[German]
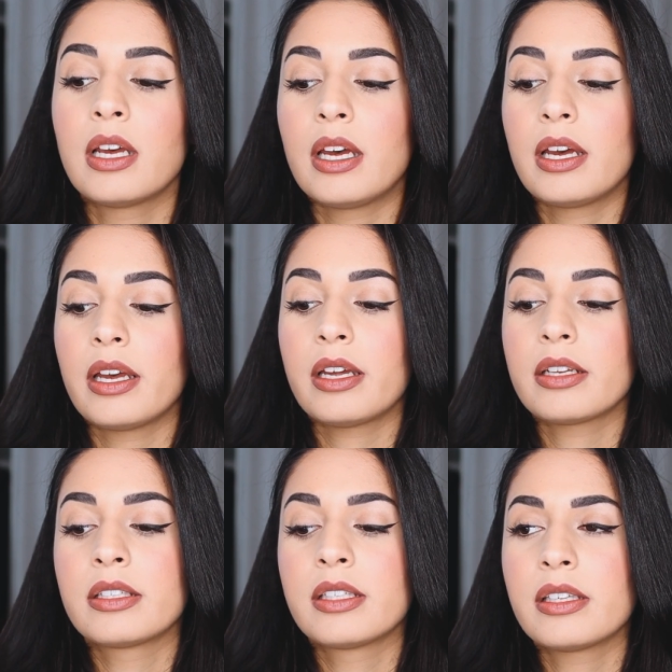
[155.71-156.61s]
Äh,
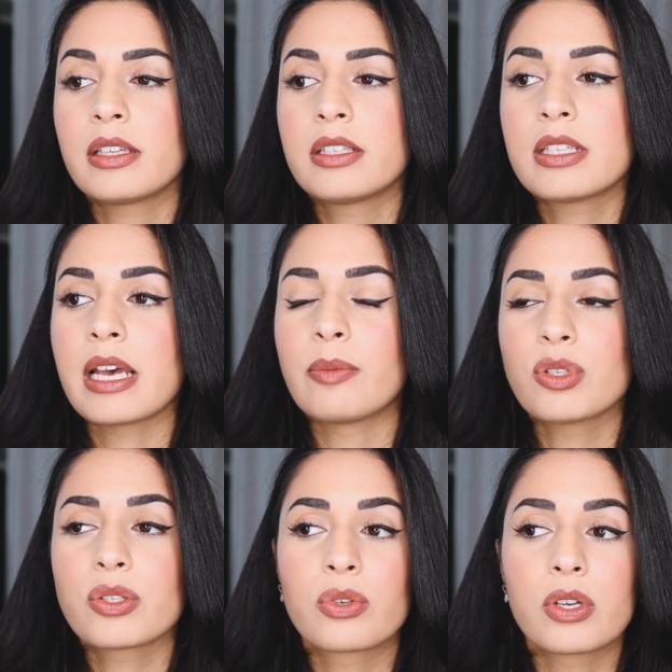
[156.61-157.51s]
hier die
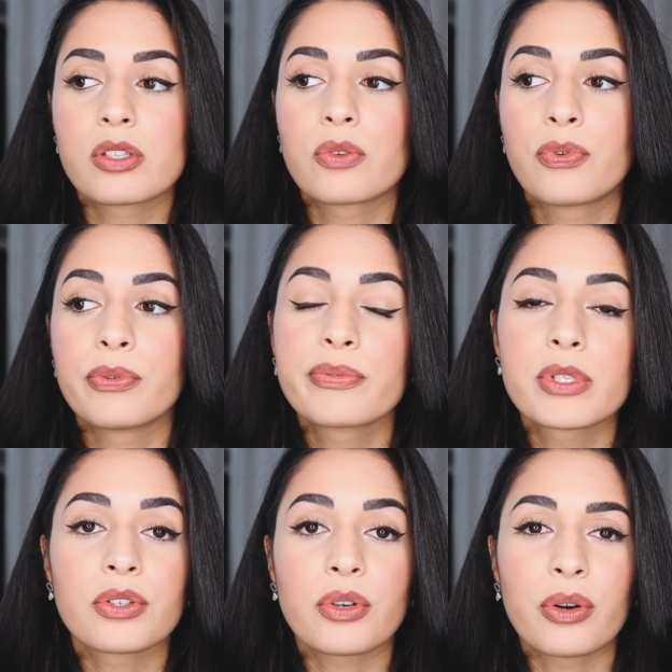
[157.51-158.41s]
Zahnbürste kostet
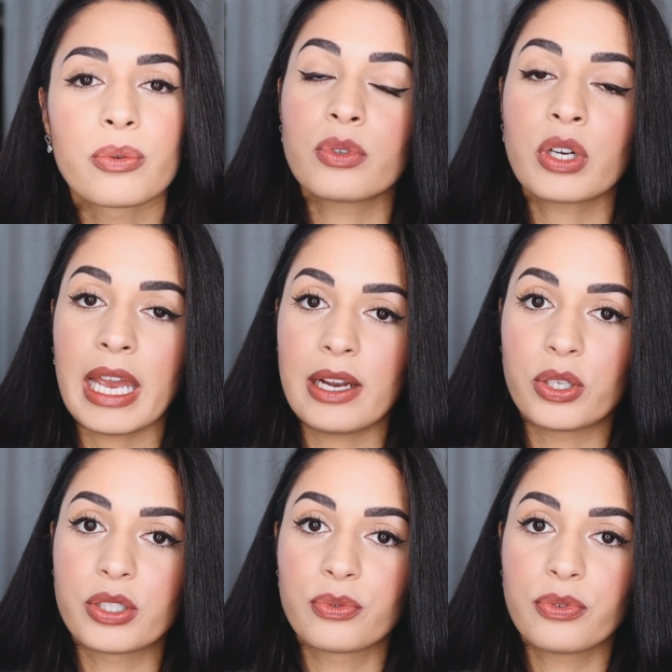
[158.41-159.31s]
50 Euro. Okay,
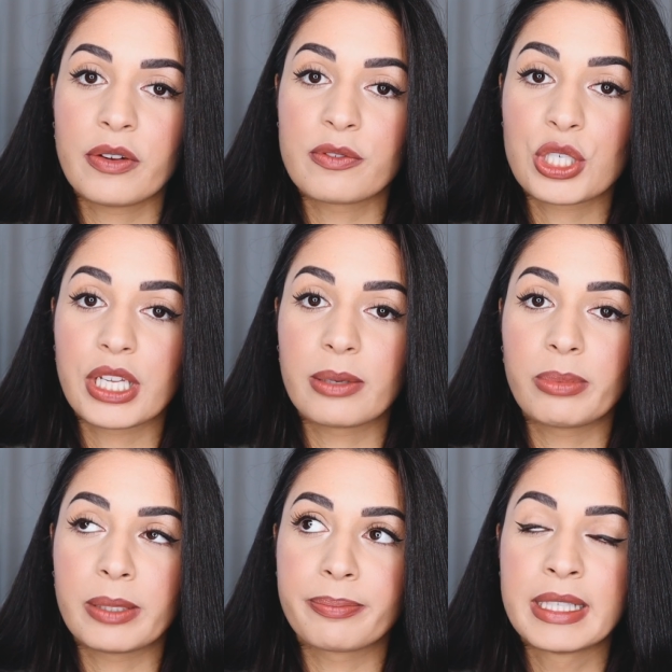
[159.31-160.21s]
Leute, wo waren wir stehen
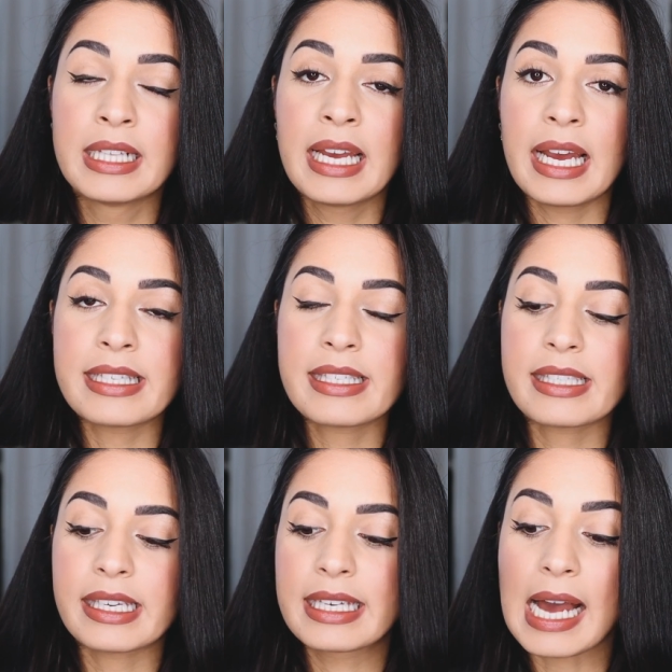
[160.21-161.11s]
geblieben? Es ist
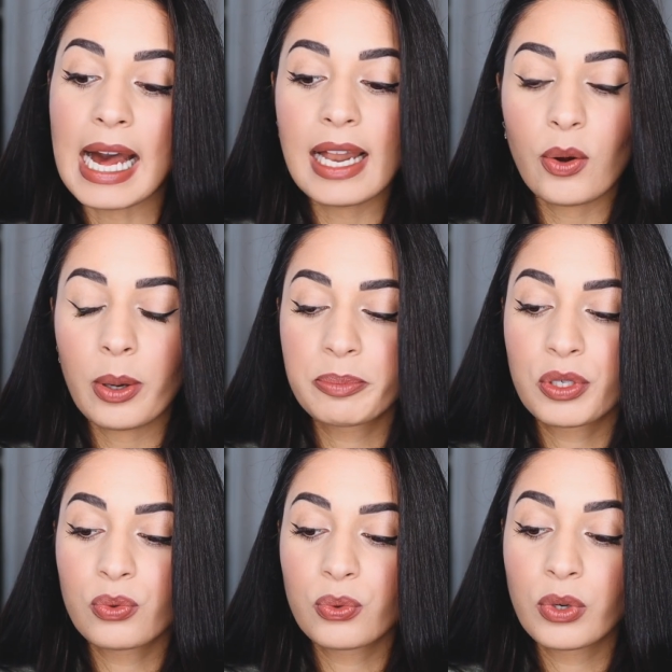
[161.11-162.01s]
egal, ob
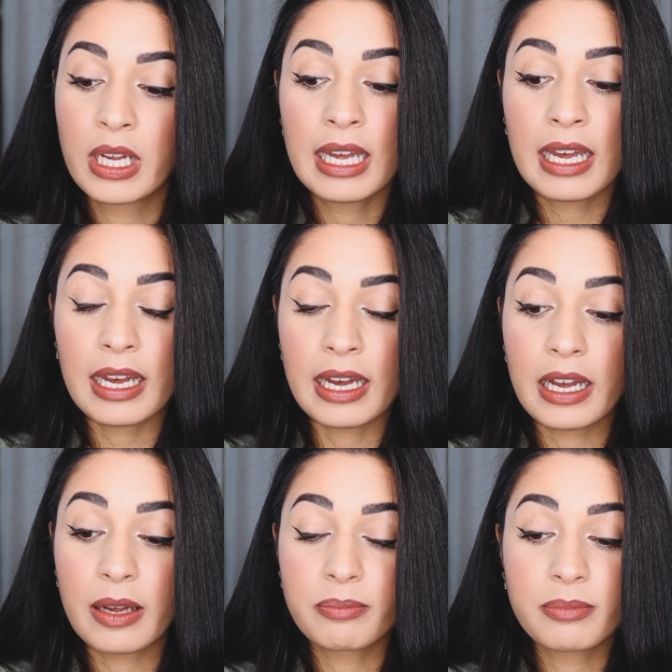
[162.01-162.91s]
du
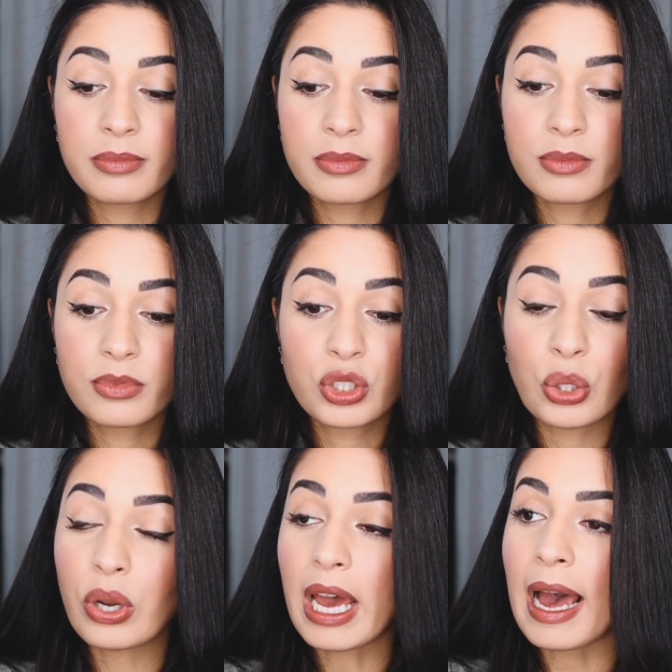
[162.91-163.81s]
ähm,
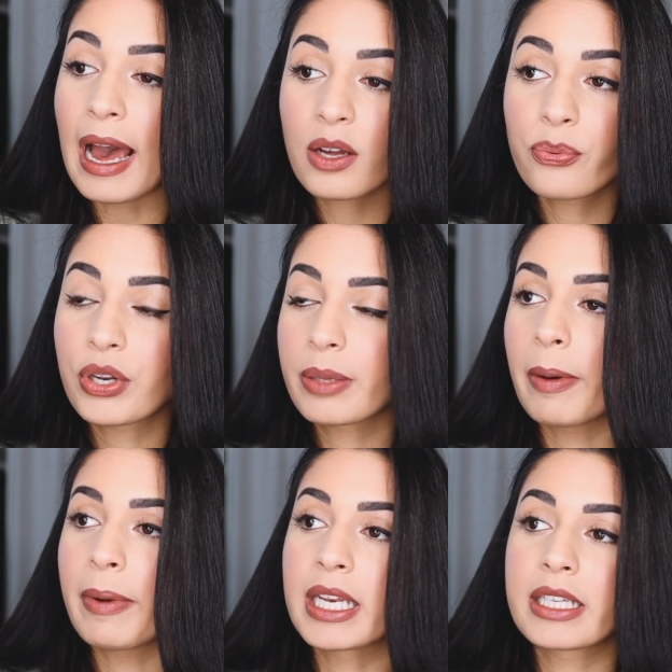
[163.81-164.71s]
schöne Haare von
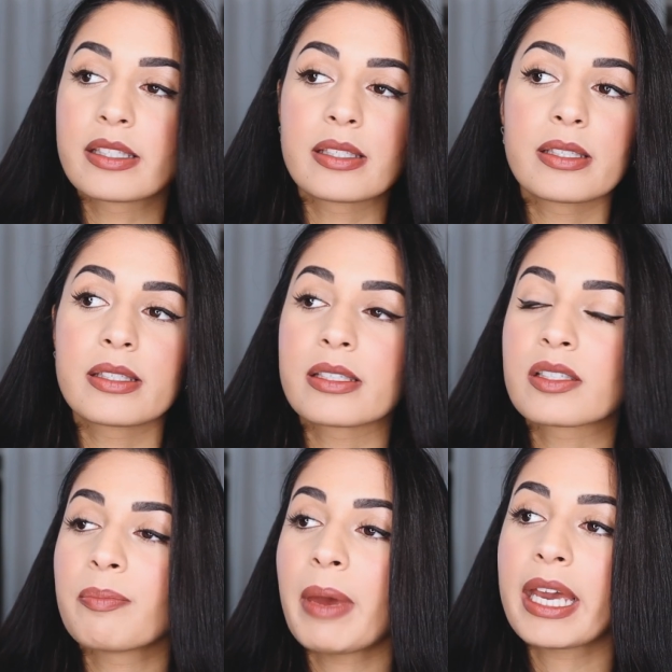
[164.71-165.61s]
jemandem anderen siehst,
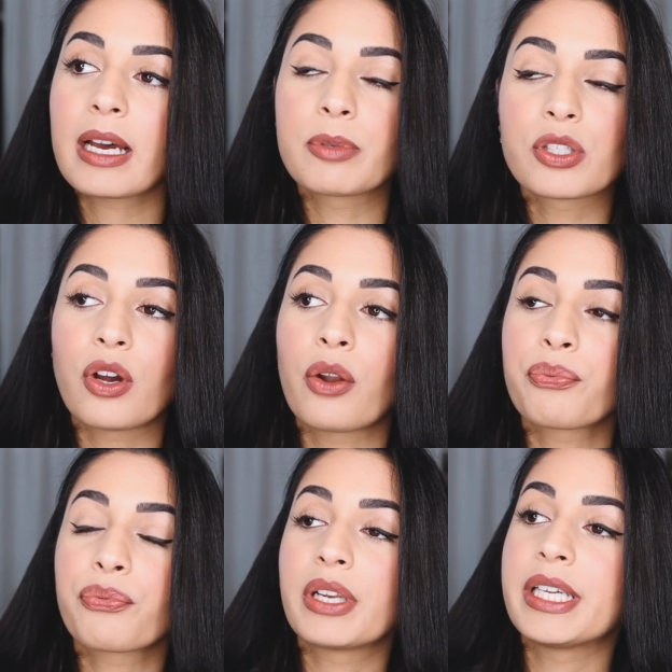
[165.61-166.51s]
das Make-up ist on
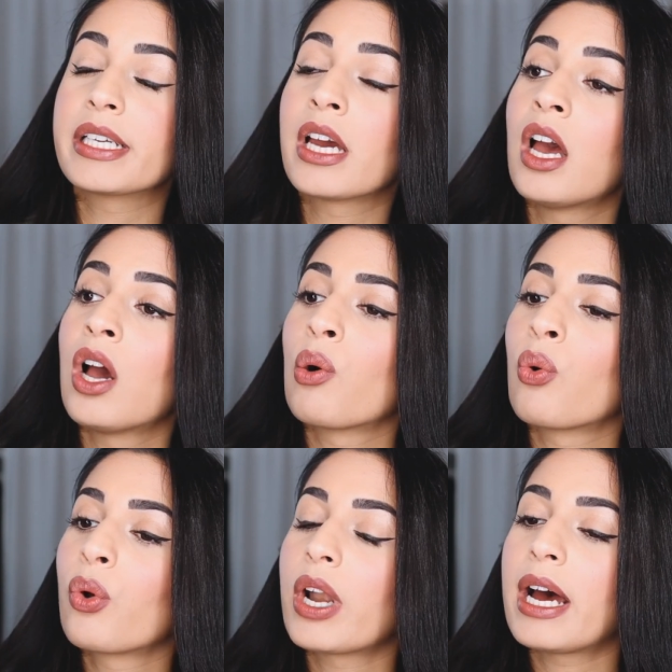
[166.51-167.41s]
fleek
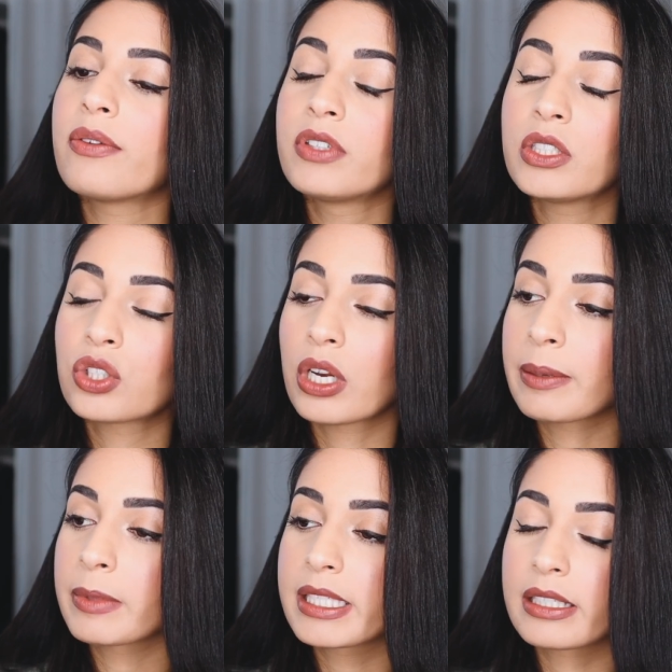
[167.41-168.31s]
oder wie schon
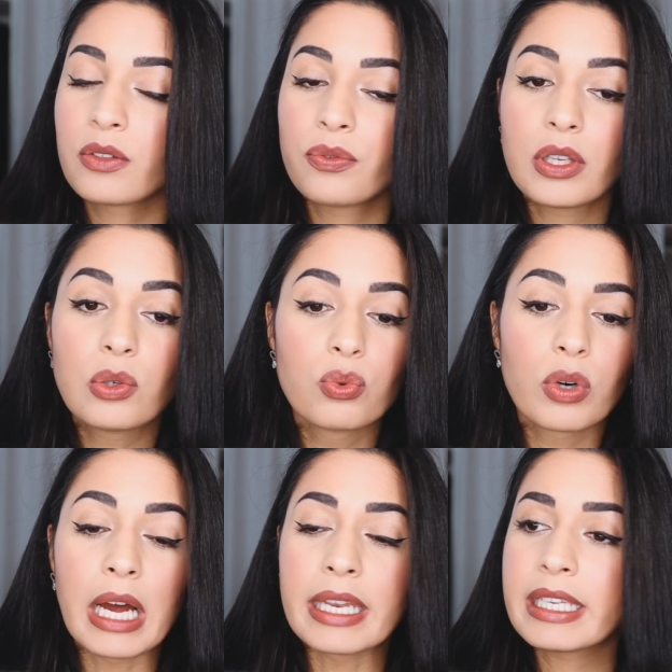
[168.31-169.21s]
eben gesagt, die
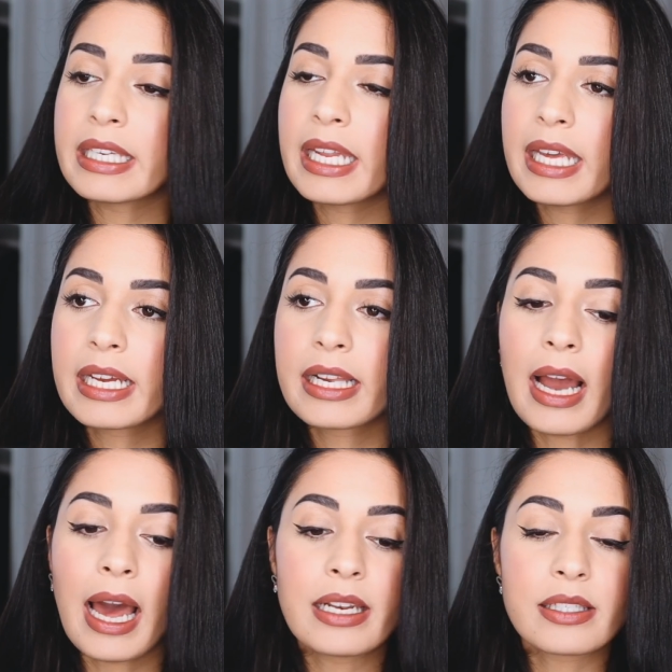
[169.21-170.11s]
Figur, die Nägel,
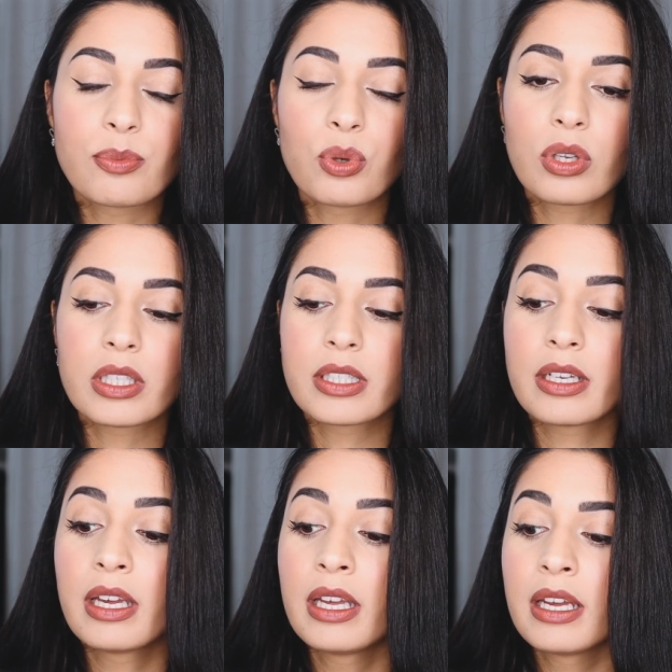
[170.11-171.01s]
alles Mögliche.